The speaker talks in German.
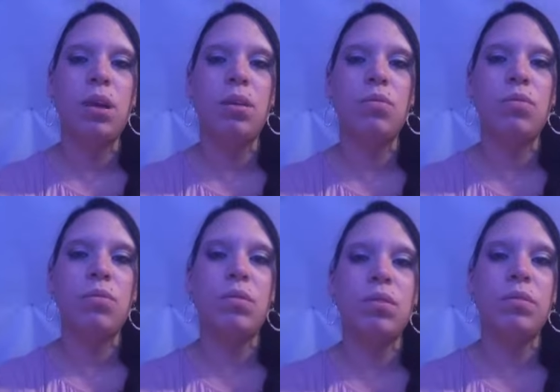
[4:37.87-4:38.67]

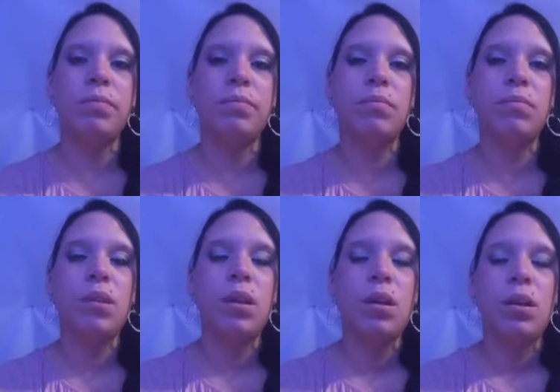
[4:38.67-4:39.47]
Also ähm,
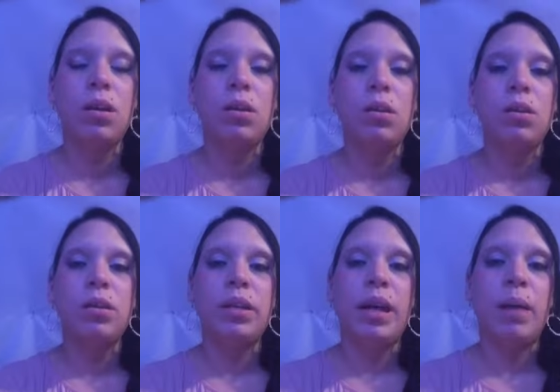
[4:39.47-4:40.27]

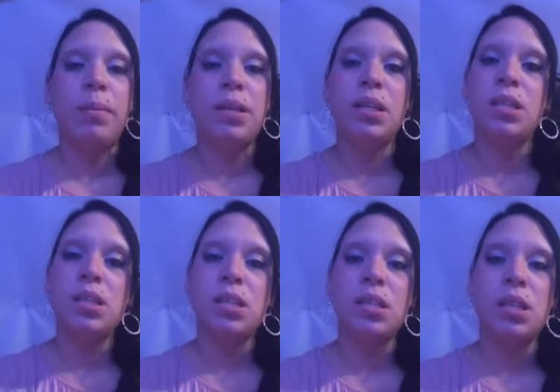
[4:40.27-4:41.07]
krabbeln,
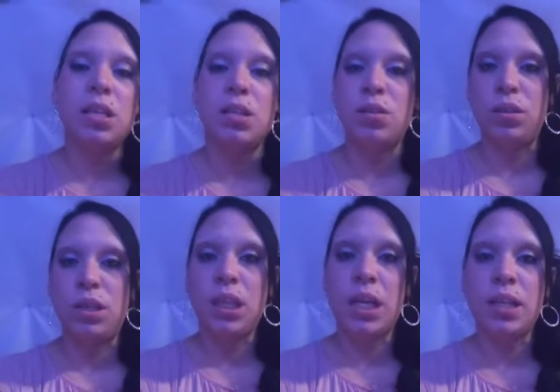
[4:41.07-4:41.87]
das ist jetzt noch
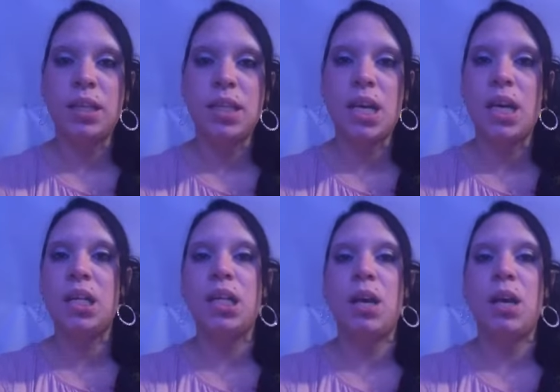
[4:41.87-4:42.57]
nicht angesagt,